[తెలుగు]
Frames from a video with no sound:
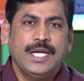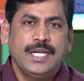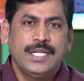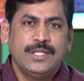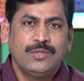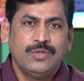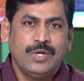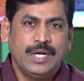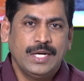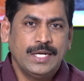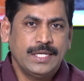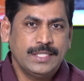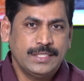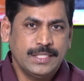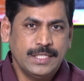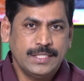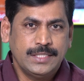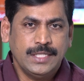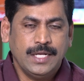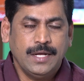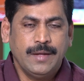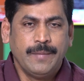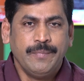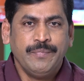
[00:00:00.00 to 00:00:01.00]
కాలేదు లాంటి
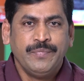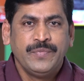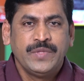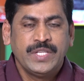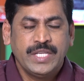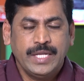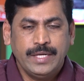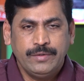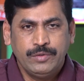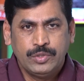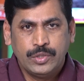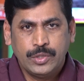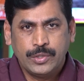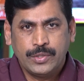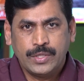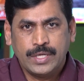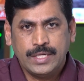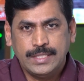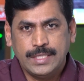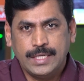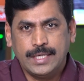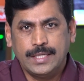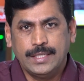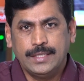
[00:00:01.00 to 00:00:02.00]
చర్చ చాలా
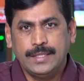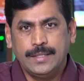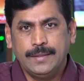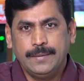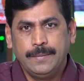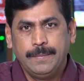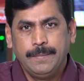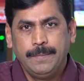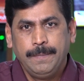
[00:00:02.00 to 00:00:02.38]
విస్తృతంగా జరిగింది